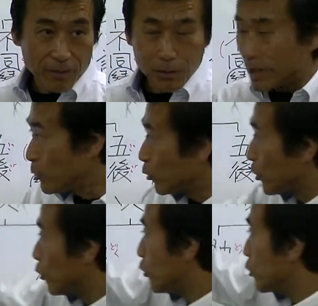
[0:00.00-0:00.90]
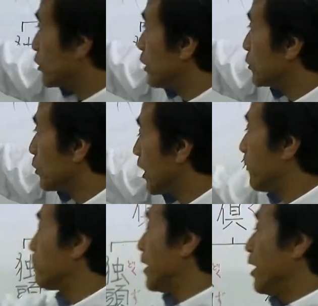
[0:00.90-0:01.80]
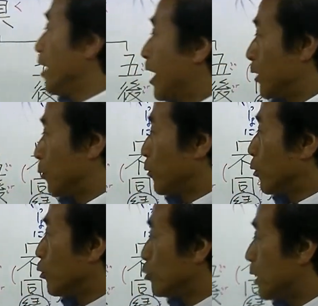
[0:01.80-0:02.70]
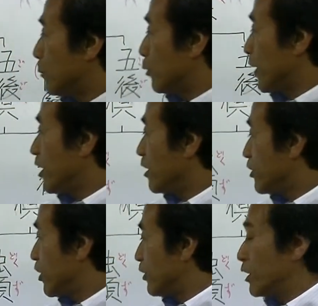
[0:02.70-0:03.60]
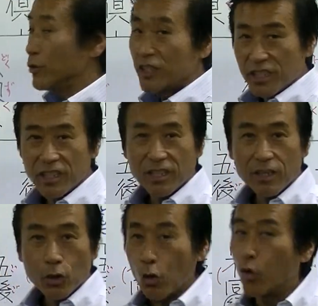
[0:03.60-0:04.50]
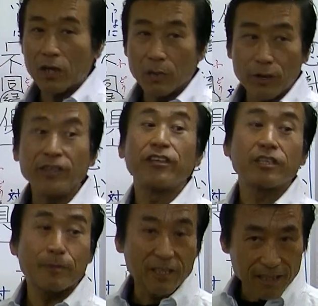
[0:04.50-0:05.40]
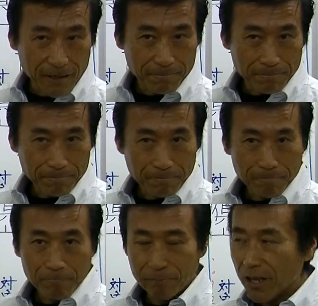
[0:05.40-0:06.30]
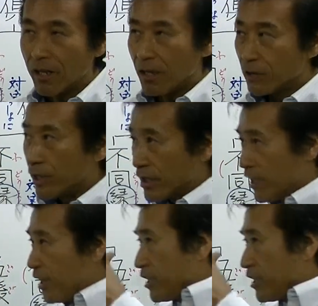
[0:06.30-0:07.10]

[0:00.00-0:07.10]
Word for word: 私もこれ努力していくとねあの不安もね消えていくし後悔も減っていきましたついにね